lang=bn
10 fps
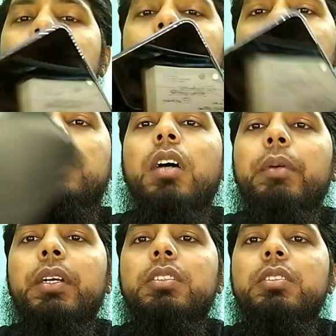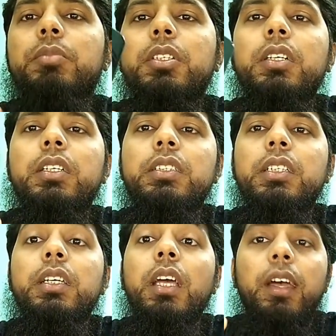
uh, আমার কাছে মনে হয় যে